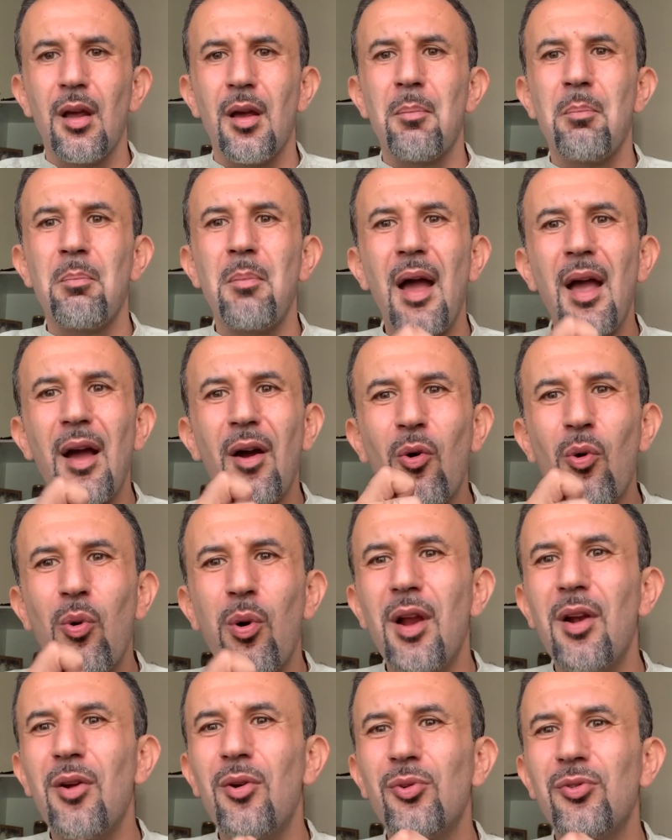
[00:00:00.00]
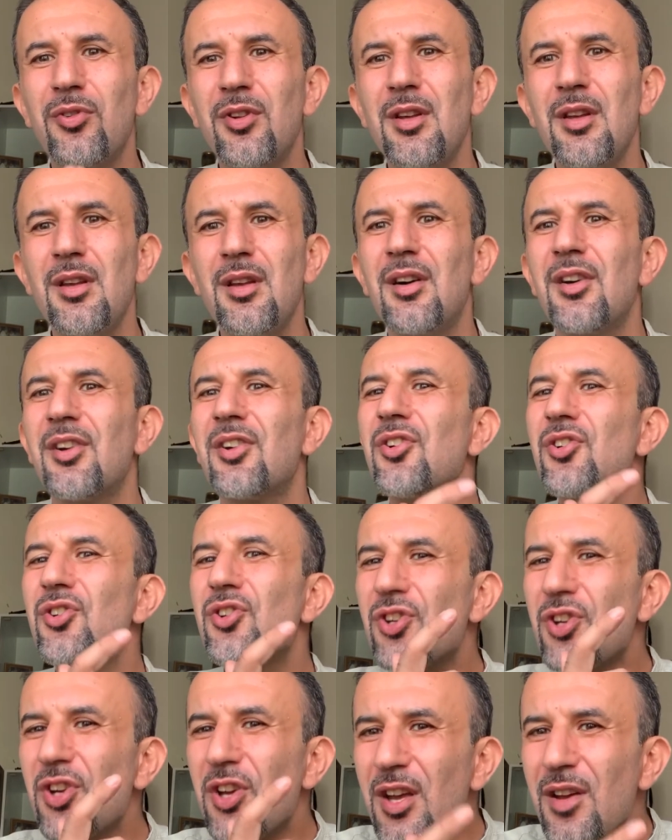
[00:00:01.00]
ma è quello di
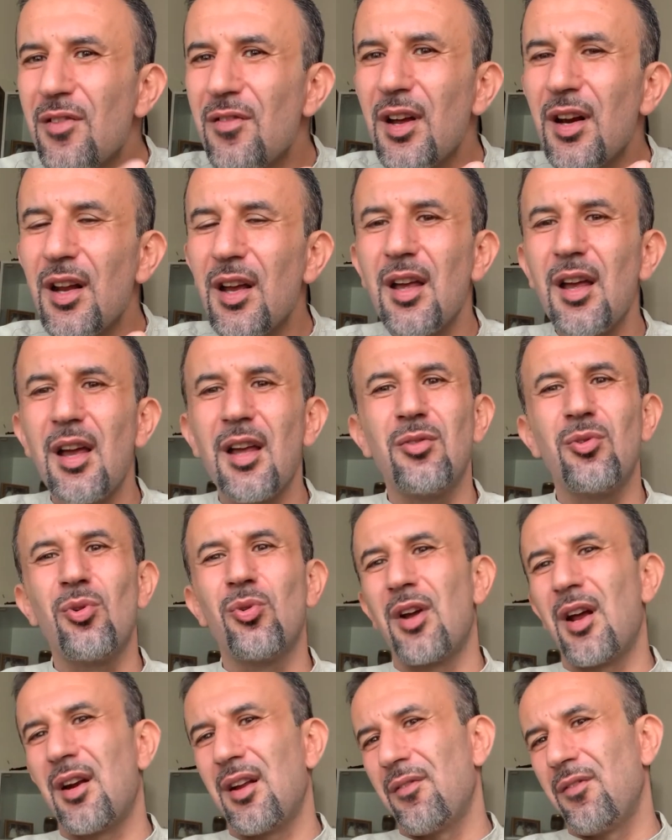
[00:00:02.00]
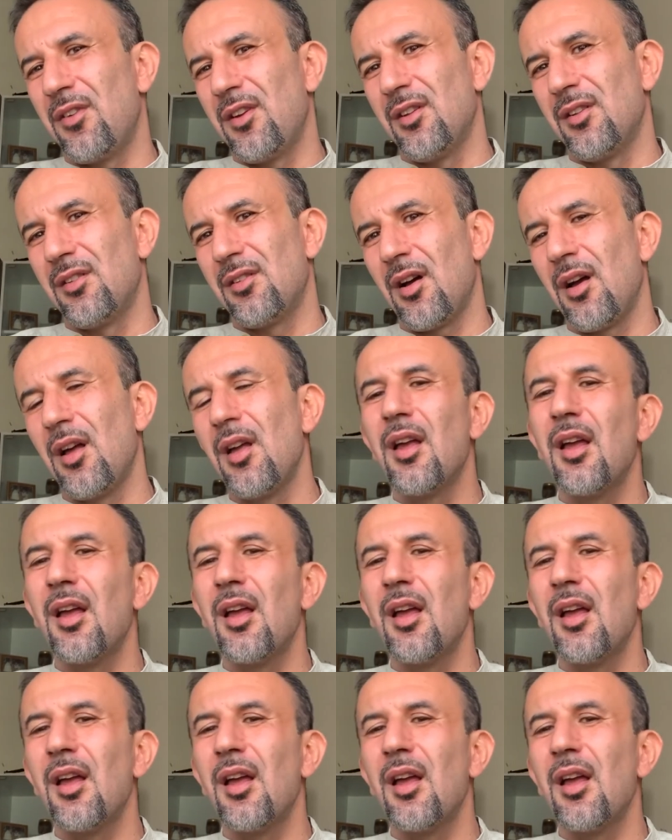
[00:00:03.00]
ricevere e donare vita.